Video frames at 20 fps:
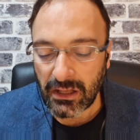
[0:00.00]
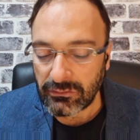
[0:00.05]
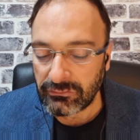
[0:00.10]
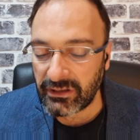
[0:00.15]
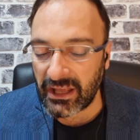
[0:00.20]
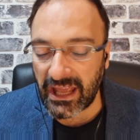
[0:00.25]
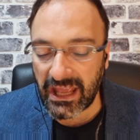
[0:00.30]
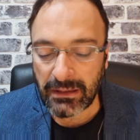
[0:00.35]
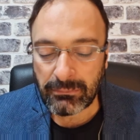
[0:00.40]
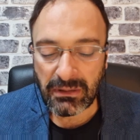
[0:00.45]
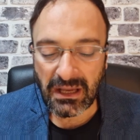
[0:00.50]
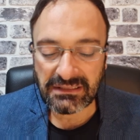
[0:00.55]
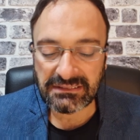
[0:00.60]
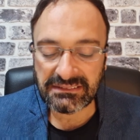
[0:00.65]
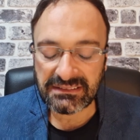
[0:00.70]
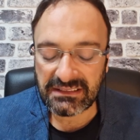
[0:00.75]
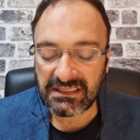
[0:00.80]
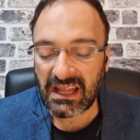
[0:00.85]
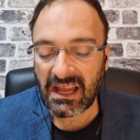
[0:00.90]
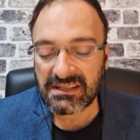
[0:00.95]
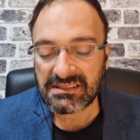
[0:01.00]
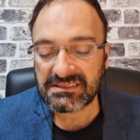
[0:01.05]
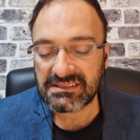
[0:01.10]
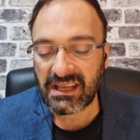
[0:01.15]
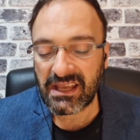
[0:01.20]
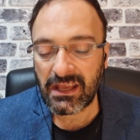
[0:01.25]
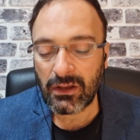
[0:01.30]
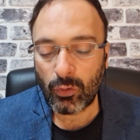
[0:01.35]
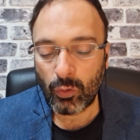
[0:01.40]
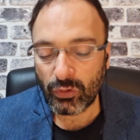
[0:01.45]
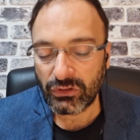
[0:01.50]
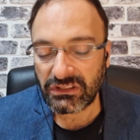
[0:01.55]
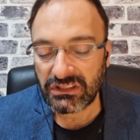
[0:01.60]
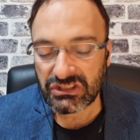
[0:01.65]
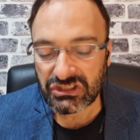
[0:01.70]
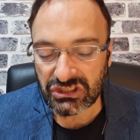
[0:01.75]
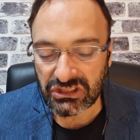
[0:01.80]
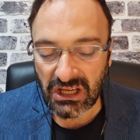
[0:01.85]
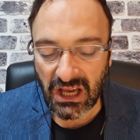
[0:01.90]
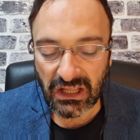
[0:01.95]
ve eman dilerse o
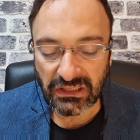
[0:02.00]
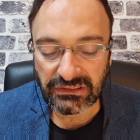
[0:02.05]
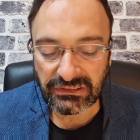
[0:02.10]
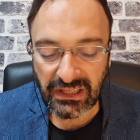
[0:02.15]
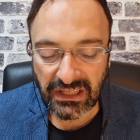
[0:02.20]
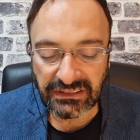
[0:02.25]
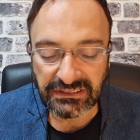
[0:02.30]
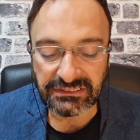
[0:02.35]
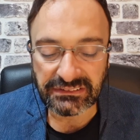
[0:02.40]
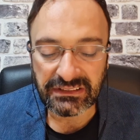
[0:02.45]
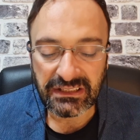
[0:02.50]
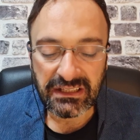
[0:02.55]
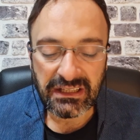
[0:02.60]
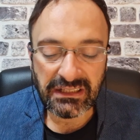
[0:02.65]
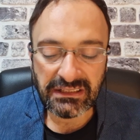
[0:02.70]
kişi Allah'ın